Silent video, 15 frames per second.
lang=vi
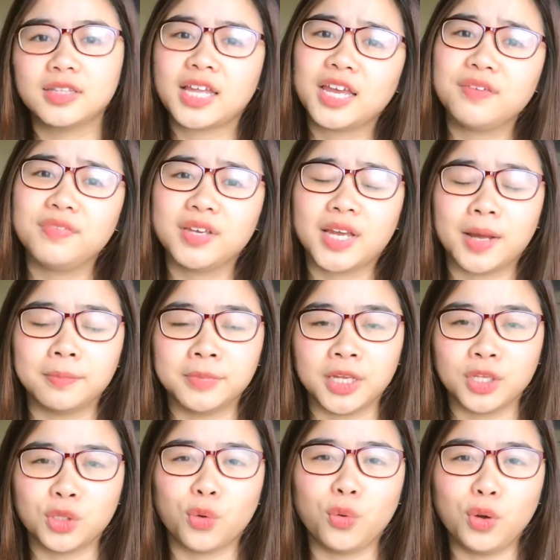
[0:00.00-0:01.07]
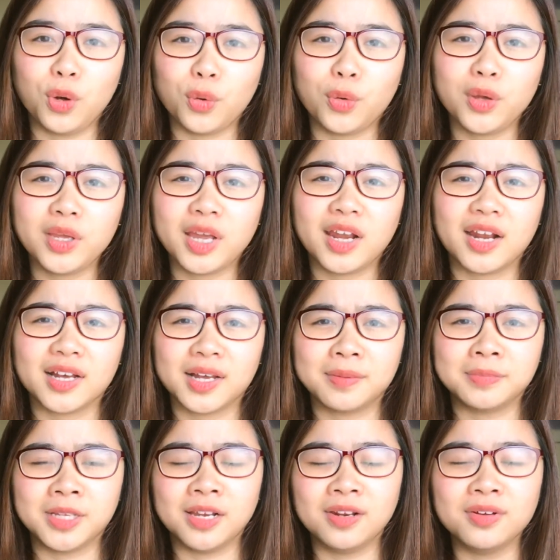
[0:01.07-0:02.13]
Thay vì cảm thấy tội lỗi hay là
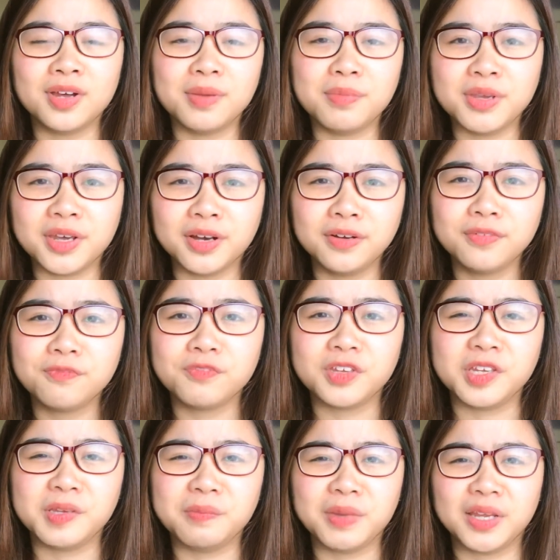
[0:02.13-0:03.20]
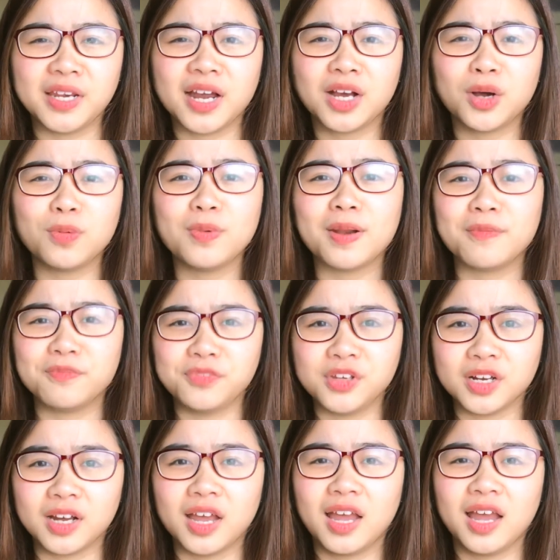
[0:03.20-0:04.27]
cảm thấy lười biếng vì mình đang không làm
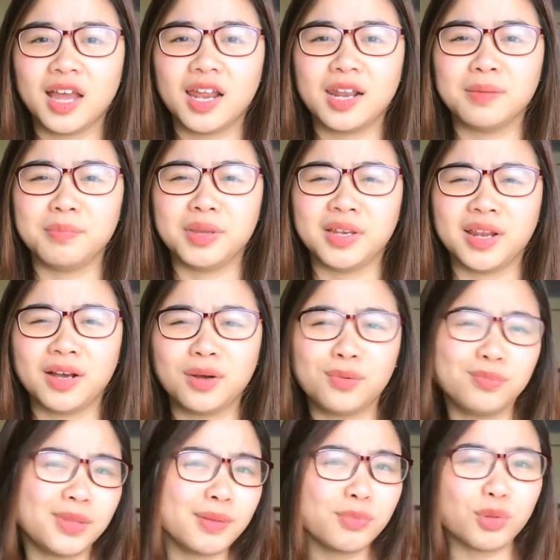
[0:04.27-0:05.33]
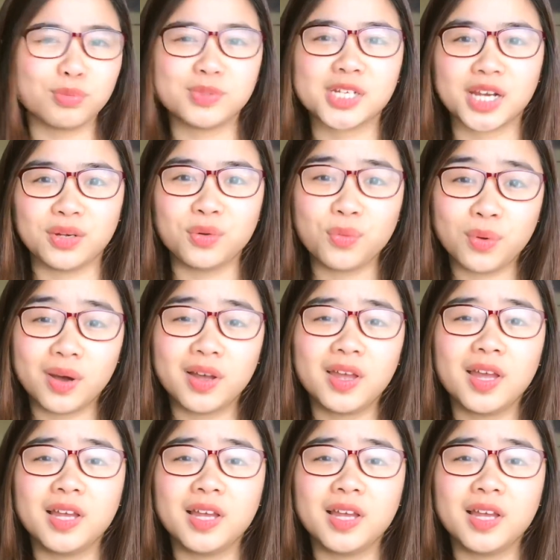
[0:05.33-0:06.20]
việc hay là mình đang không tiếp tục chạy đua,